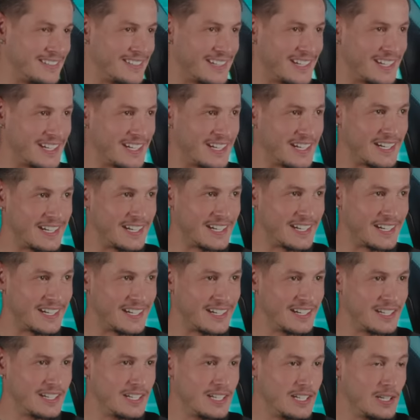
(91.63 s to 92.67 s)
Eh,
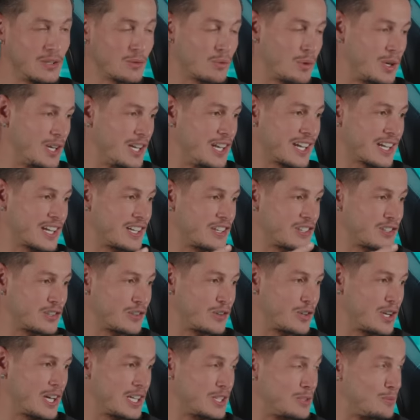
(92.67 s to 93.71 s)
quelli là che
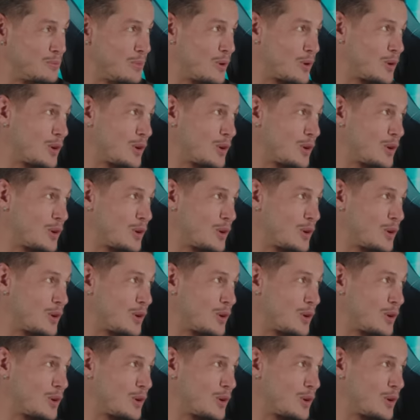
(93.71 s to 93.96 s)
sono nati un po'